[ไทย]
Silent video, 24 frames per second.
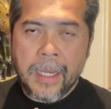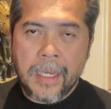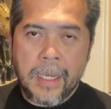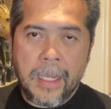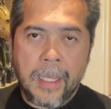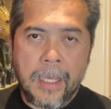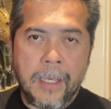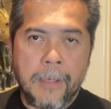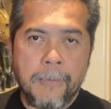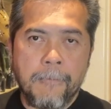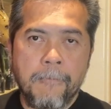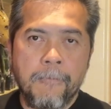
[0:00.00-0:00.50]
เนี่
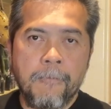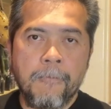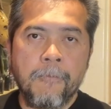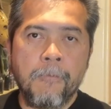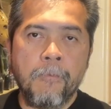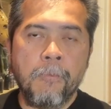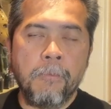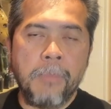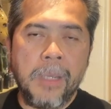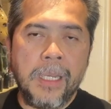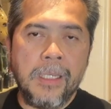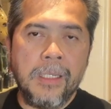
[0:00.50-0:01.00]
ย
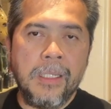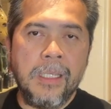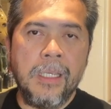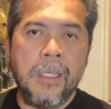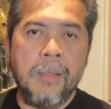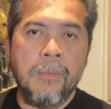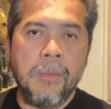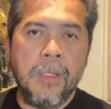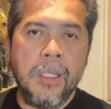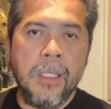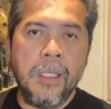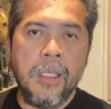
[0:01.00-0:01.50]
เป็นทีม
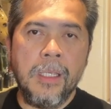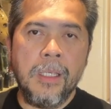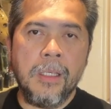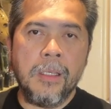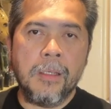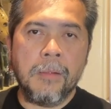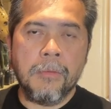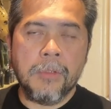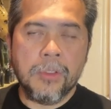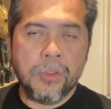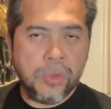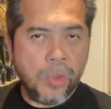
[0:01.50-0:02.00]
ที่
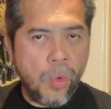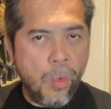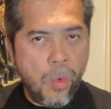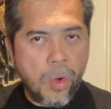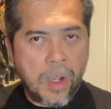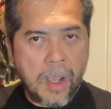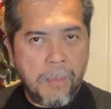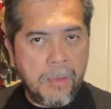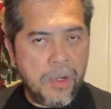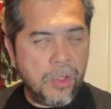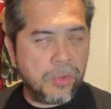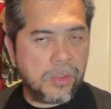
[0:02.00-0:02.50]
สู้กั
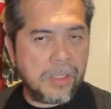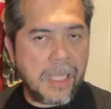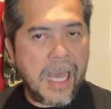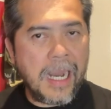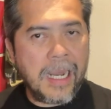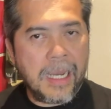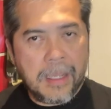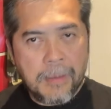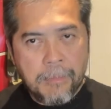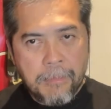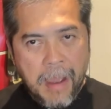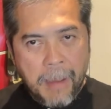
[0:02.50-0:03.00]
บมินิสตา
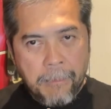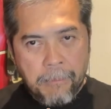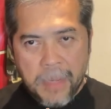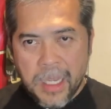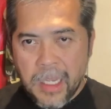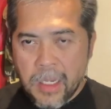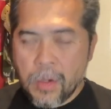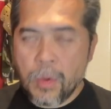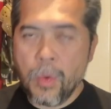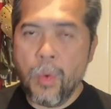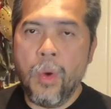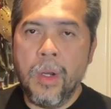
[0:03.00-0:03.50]
ลิงแบบไม่
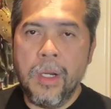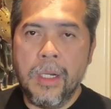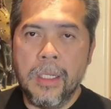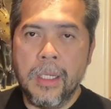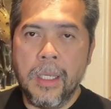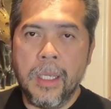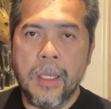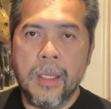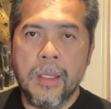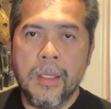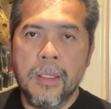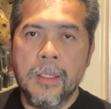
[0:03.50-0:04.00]
กลัวเลย
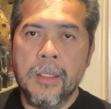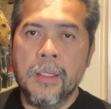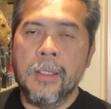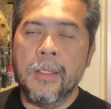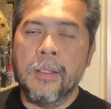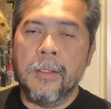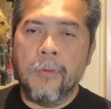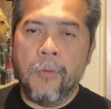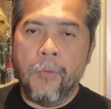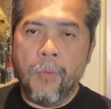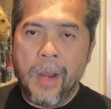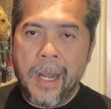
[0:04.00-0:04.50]

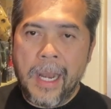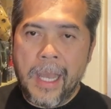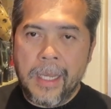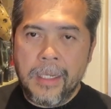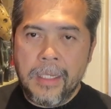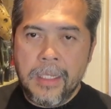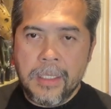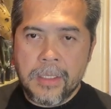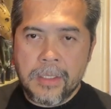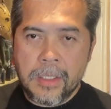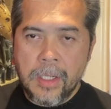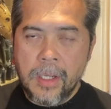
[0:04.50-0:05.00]
เวลา
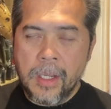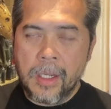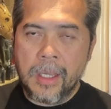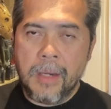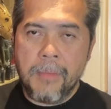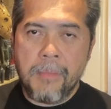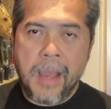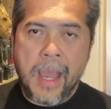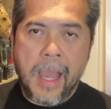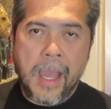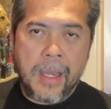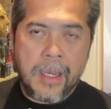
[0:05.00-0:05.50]
ที่เจอกัน
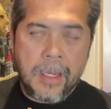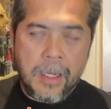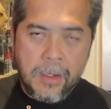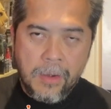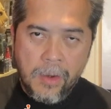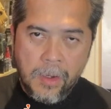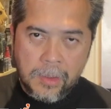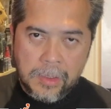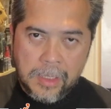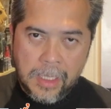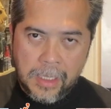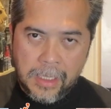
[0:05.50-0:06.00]
มาเนี่ยน
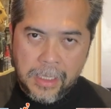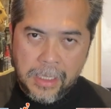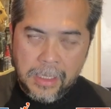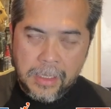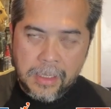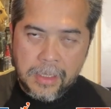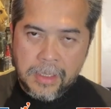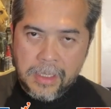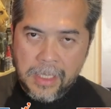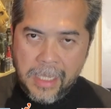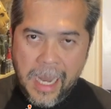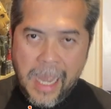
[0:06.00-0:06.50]
อกจาก
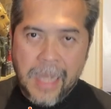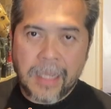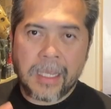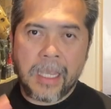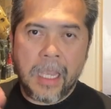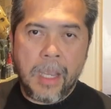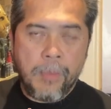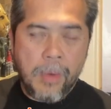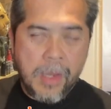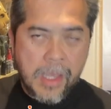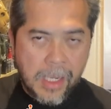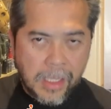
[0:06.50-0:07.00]
ชนะเก
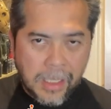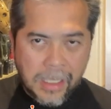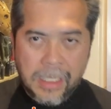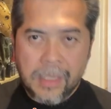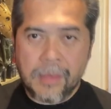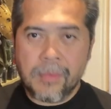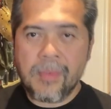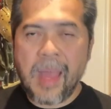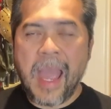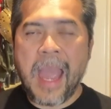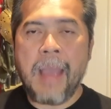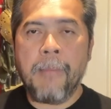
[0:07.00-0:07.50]
มแล้วยังกิน
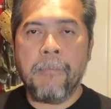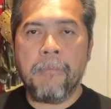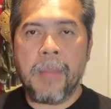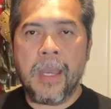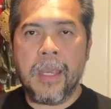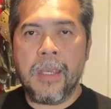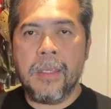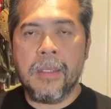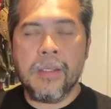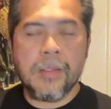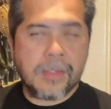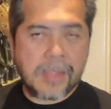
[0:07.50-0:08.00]
แต้มไป
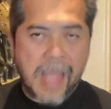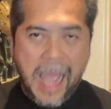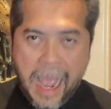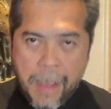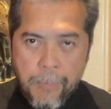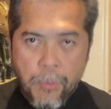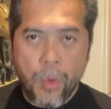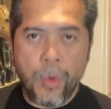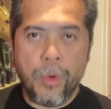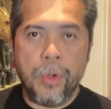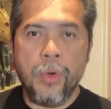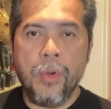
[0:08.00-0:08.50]

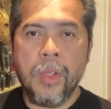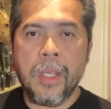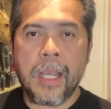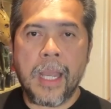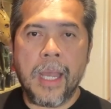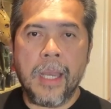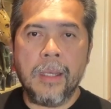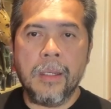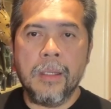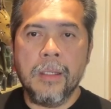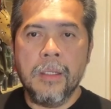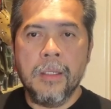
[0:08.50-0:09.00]
3หนด้วยกั
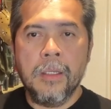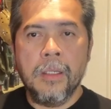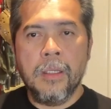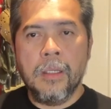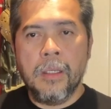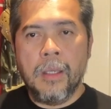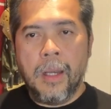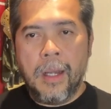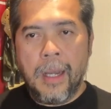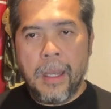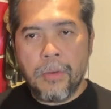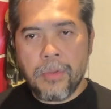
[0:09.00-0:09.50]
น
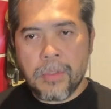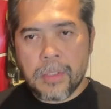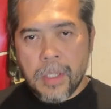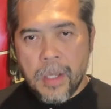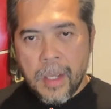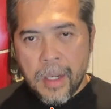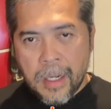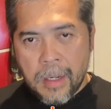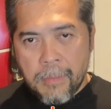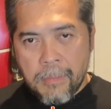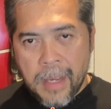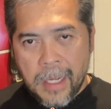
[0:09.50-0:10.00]
แล้วเจอ
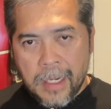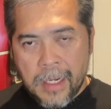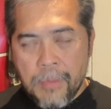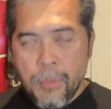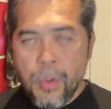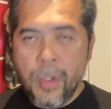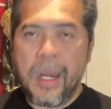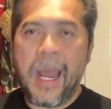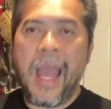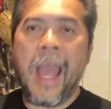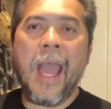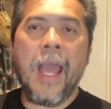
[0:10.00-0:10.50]
กันมาทั้งหม
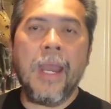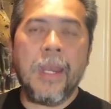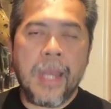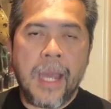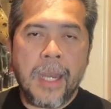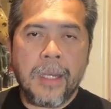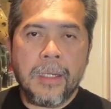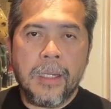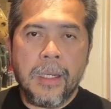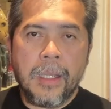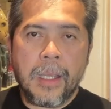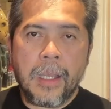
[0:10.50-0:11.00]
ด 5 นัด
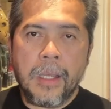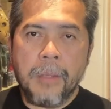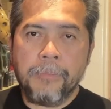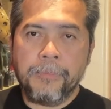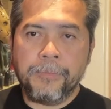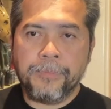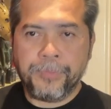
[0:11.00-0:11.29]
นะครับ